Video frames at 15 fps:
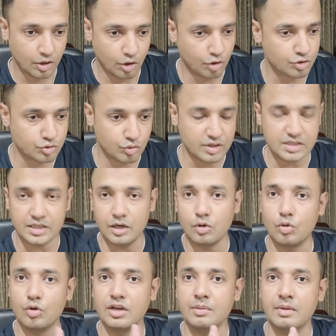और उसको किसी ने
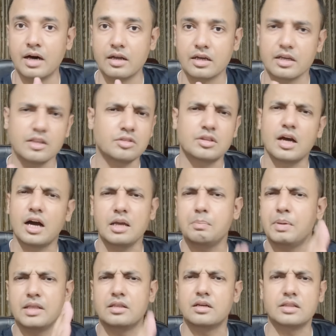गोली मारकर इंतहाई
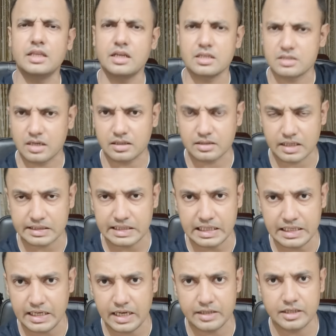बेदर्दी के साथ कत्ल
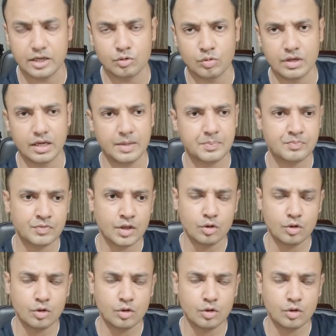किया गया क्योंकि